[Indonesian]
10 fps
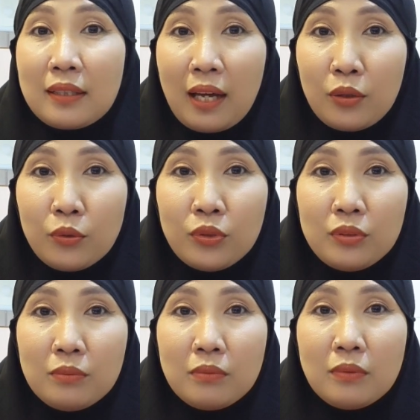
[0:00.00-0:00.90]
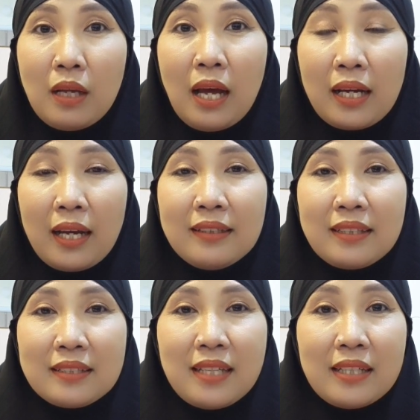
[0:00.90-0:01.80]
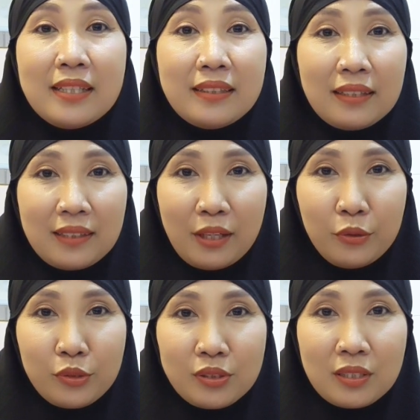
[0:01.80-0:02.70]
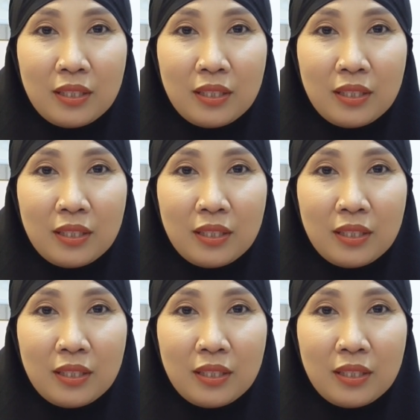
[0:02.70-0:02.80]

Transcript: takut akan terjadi tetanus.